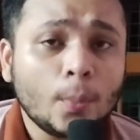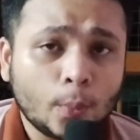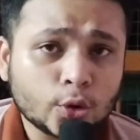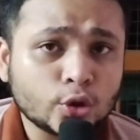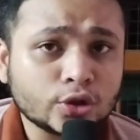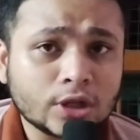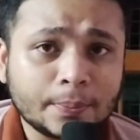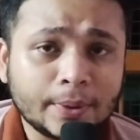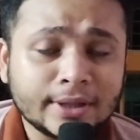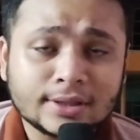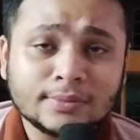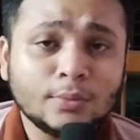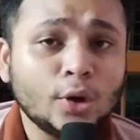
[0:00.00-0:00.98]
প্রশংসা
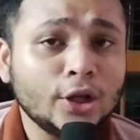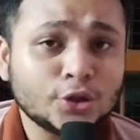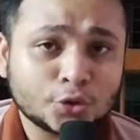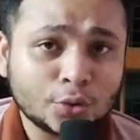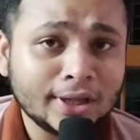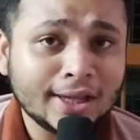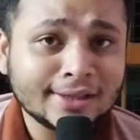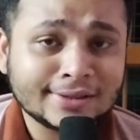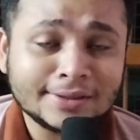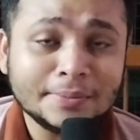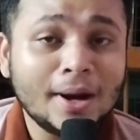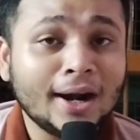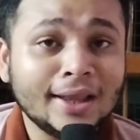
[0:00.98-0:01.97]
পেয়েছেন বলেই শোনা
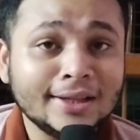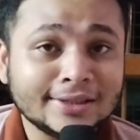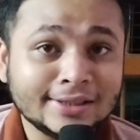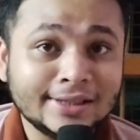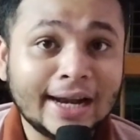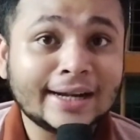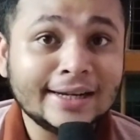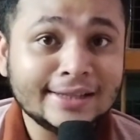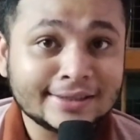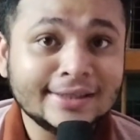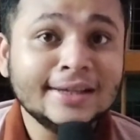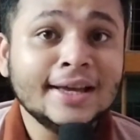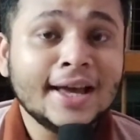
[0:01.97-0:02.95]
যাচ্ছে বাংলাদেশের অ্যাটলিস্ট